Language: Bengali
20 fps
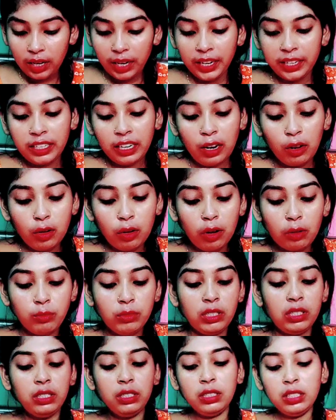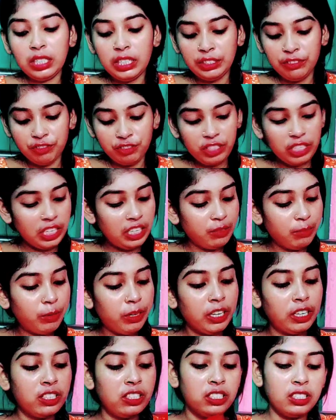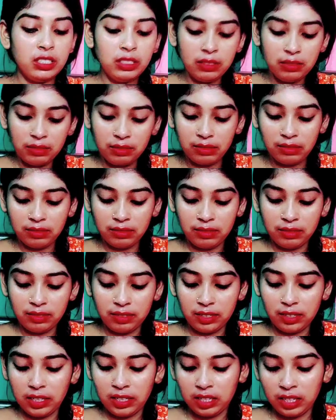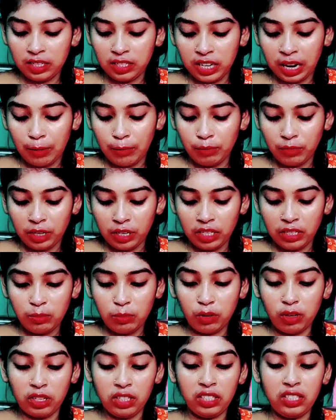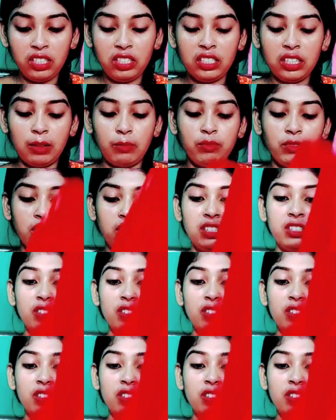এটাও আমি গিফটেই পেয়েছি এটা জামদানি বলে কি জামদানি